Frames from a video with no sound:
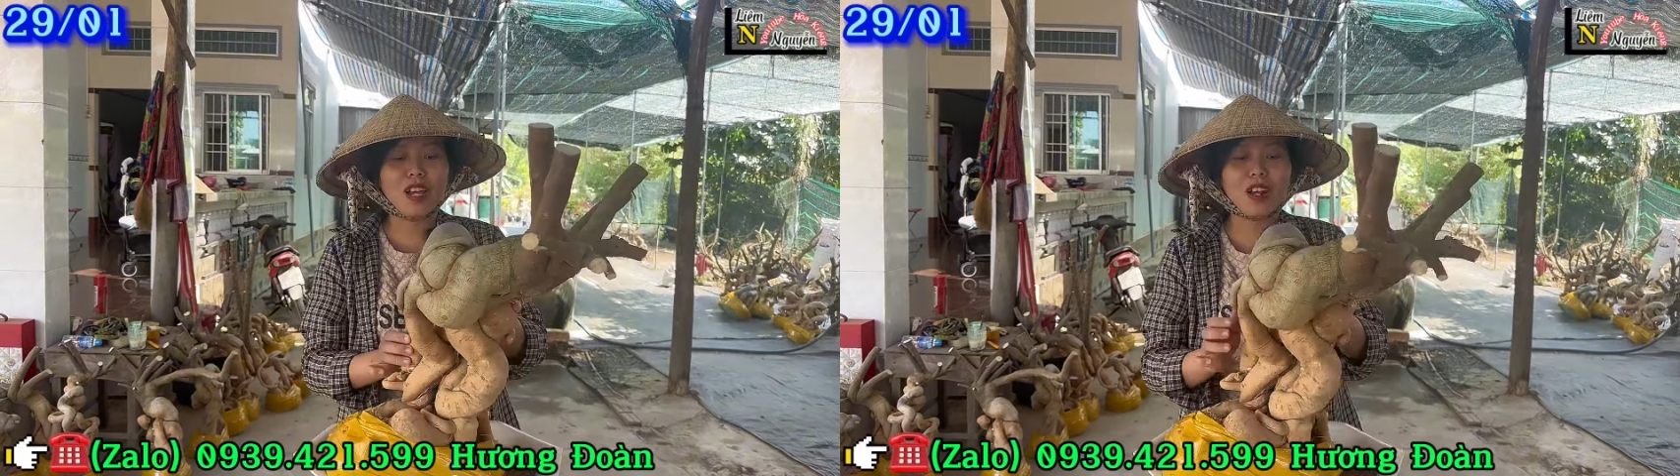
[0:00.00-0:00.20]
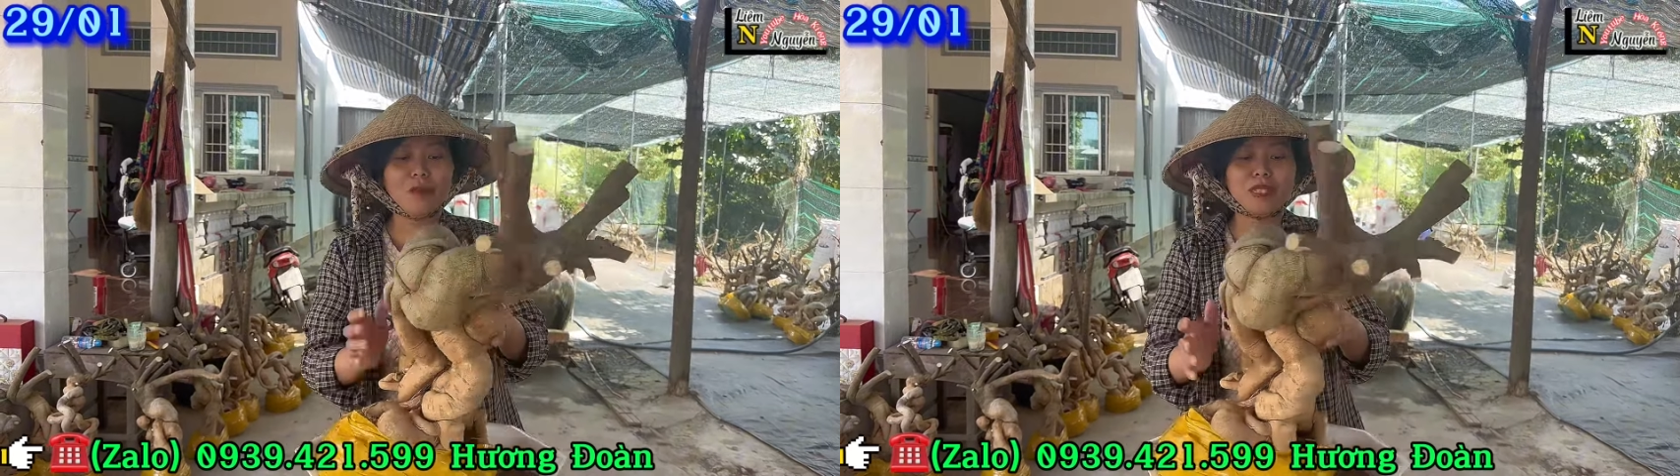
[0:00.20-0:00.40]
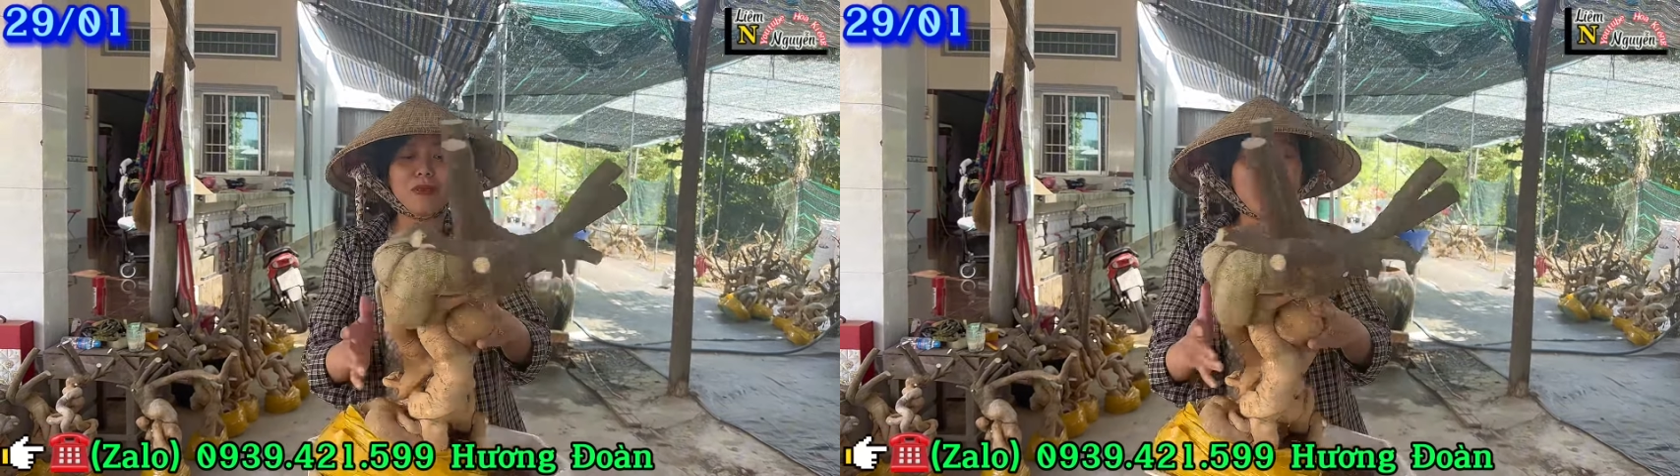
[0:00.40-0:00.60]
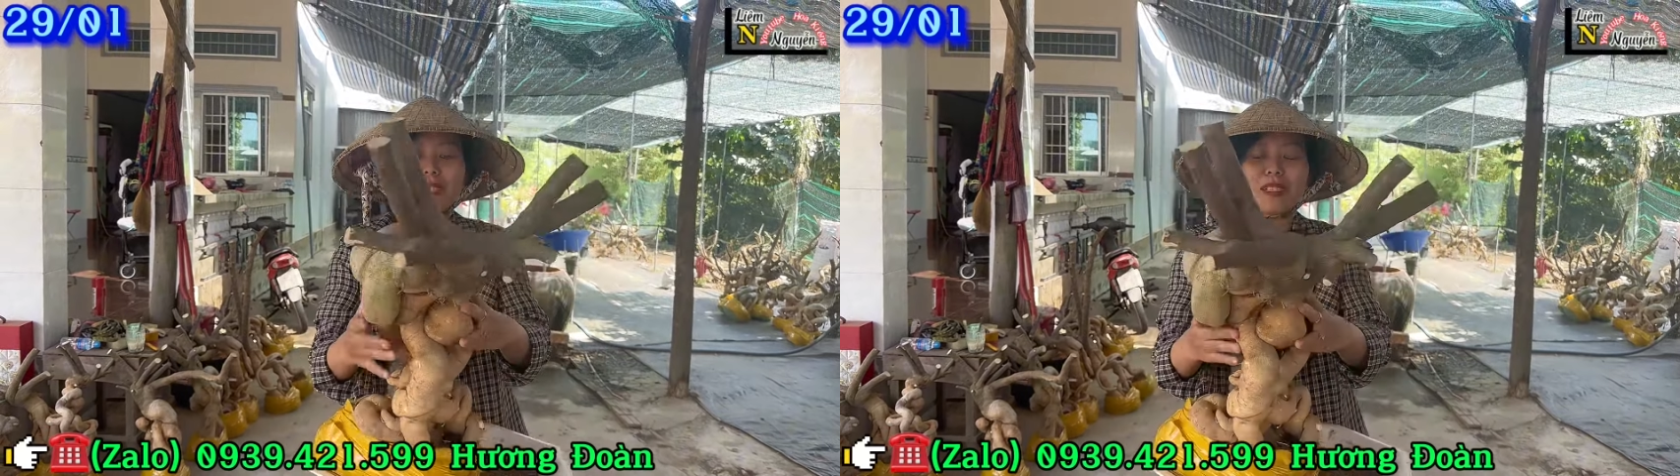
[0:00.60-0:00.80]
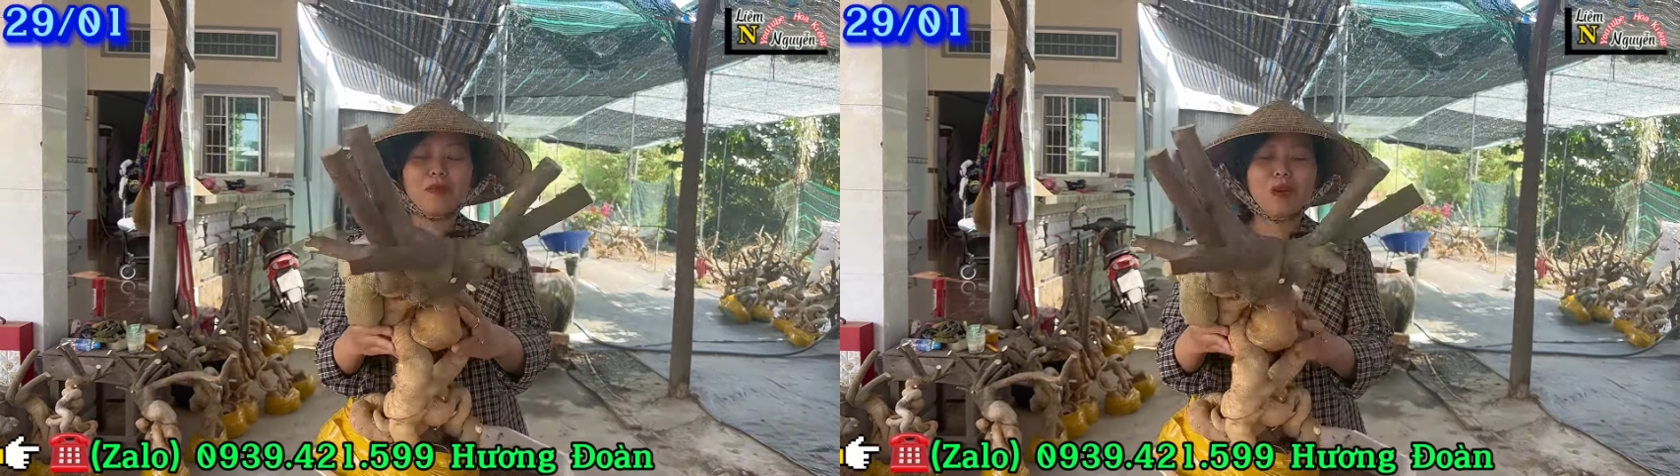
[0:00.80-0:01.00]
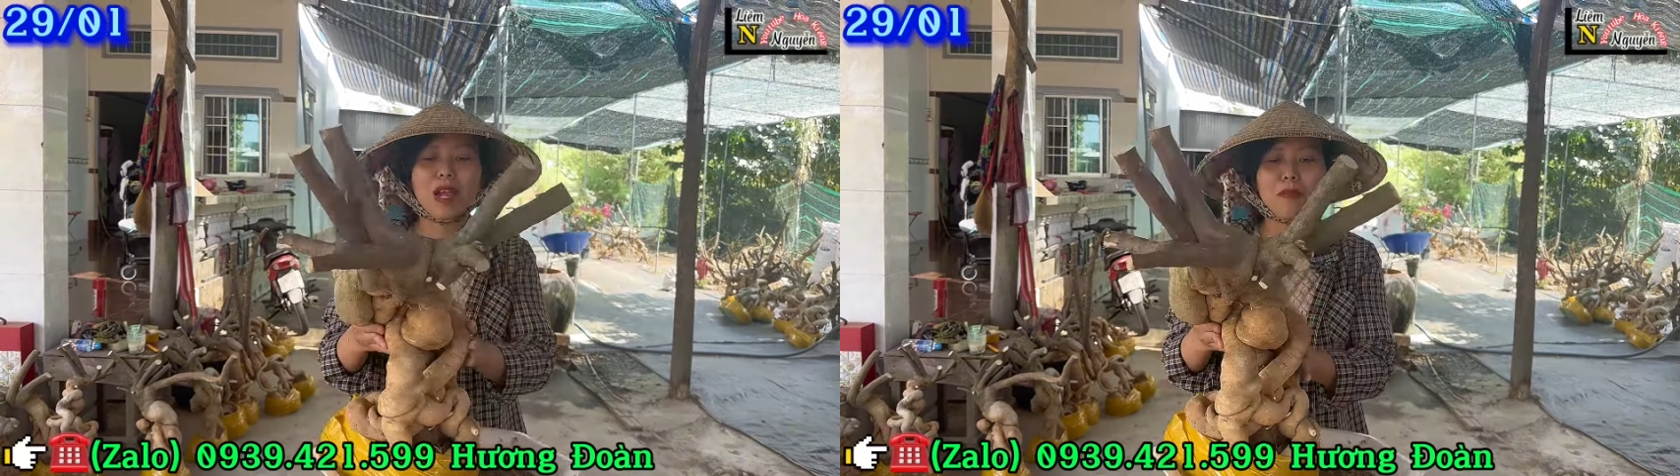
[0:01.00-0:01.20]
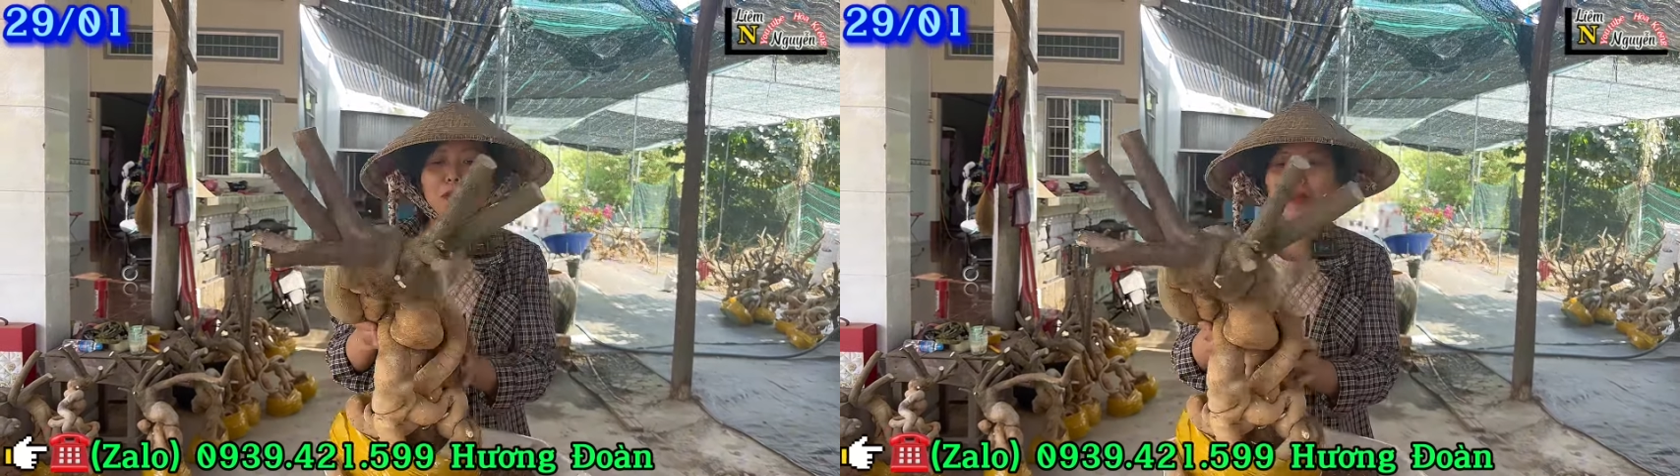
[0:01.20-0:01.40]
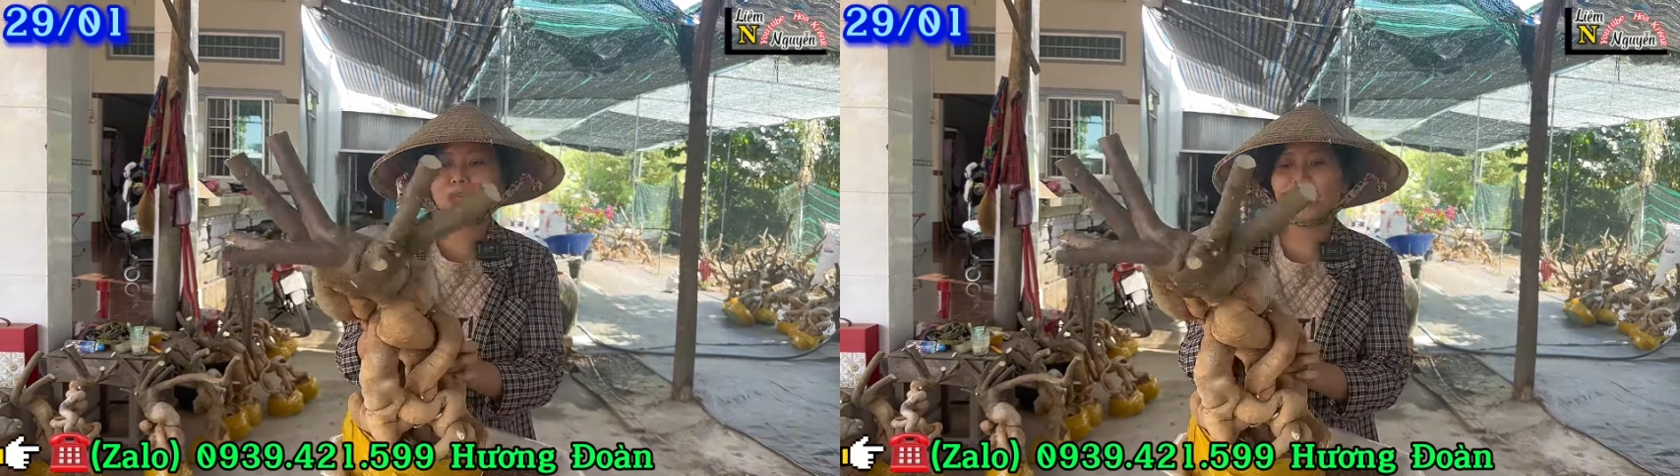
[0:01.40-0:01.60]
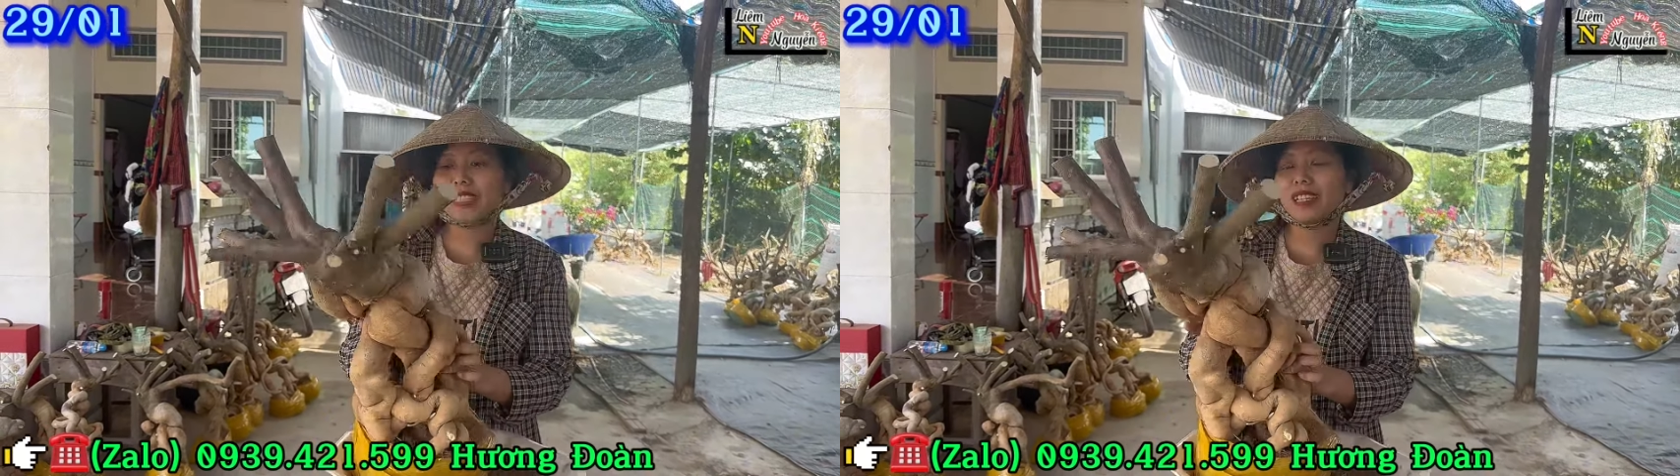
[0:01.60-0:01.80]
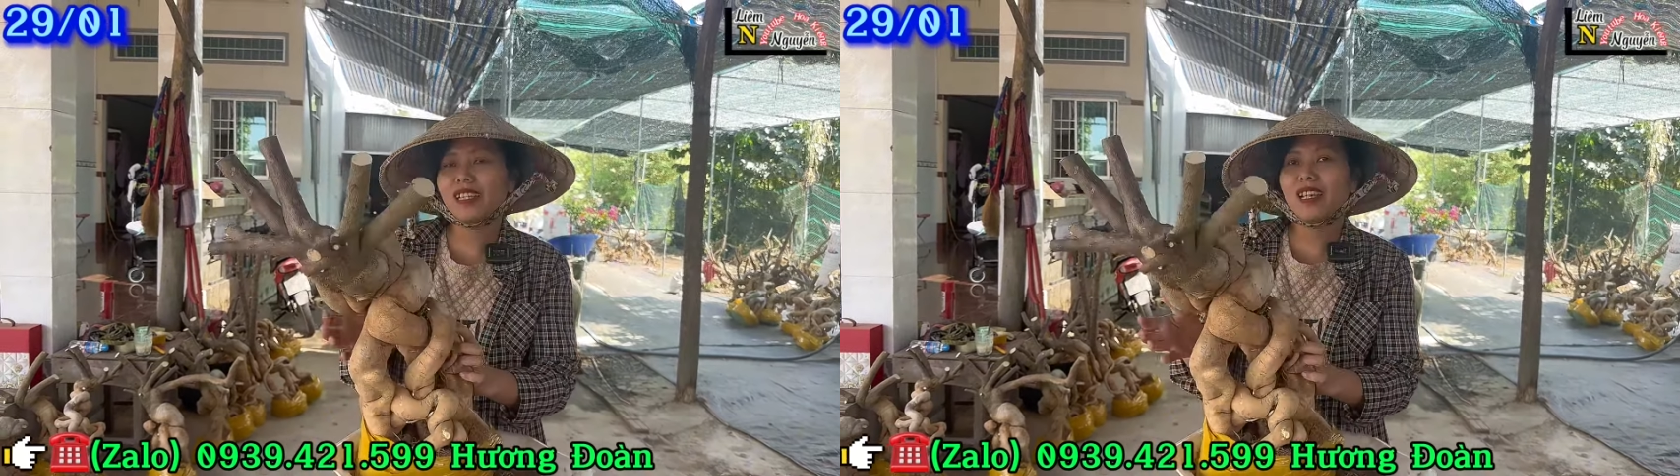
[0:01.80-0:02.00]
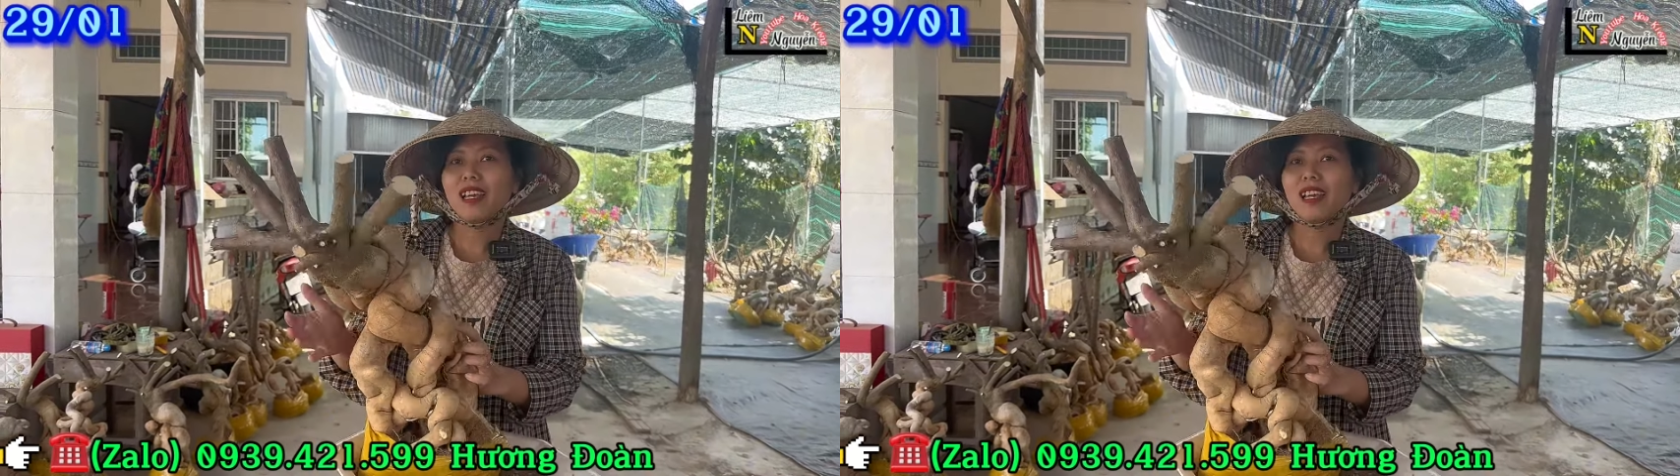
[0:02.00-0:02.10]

là 0939421599.